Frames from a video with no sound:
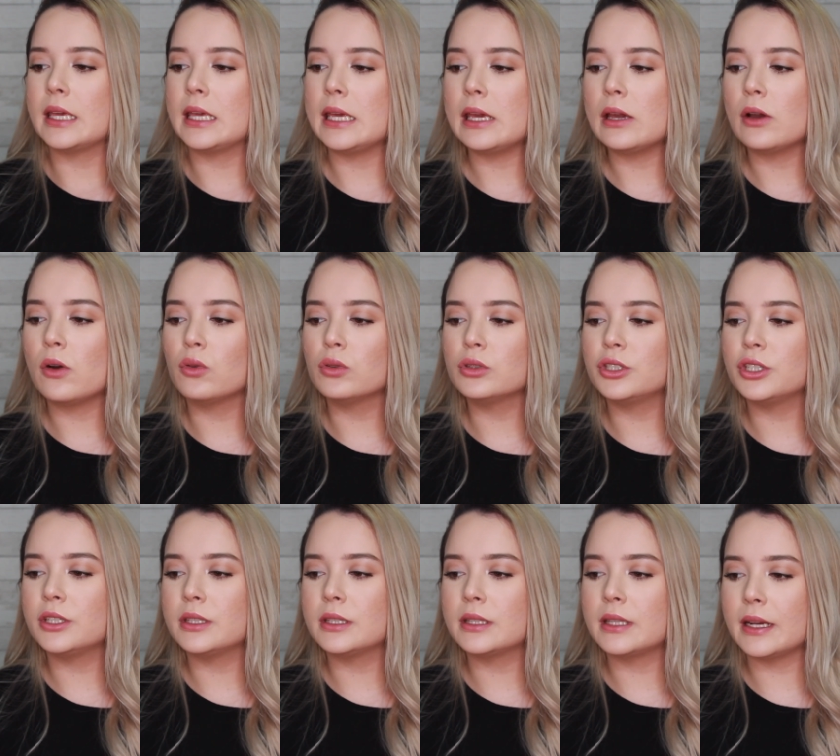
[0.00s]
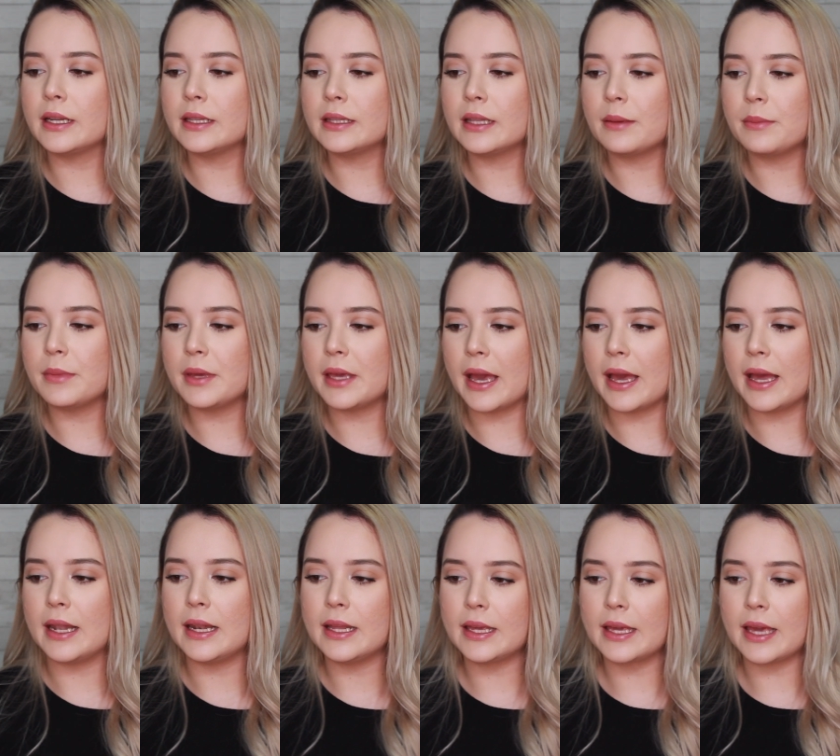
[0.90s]
E o de
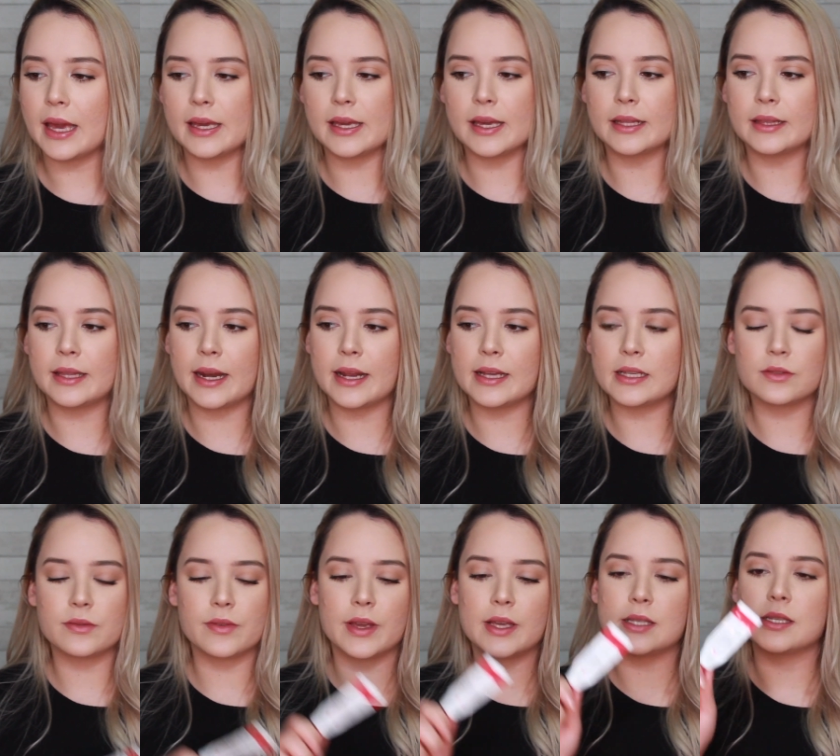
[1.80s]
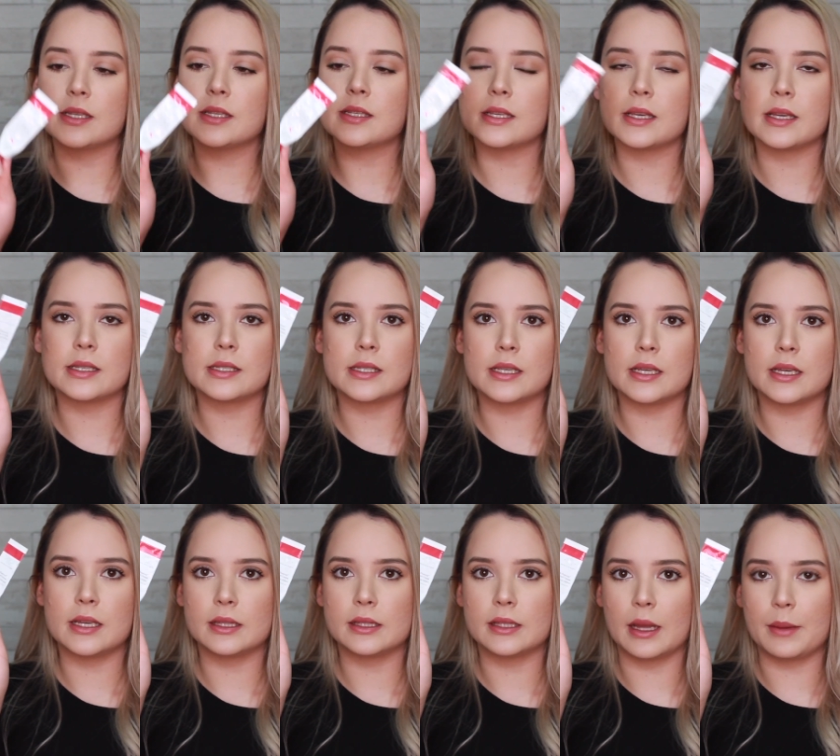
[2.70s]
30ml, que aí é três vezes
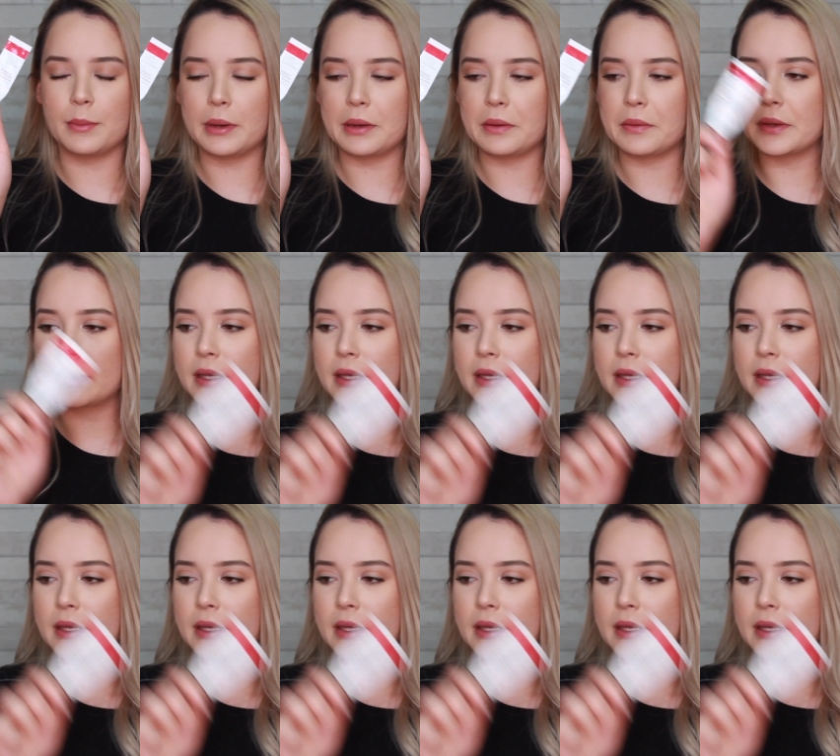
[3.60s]
esse tamanho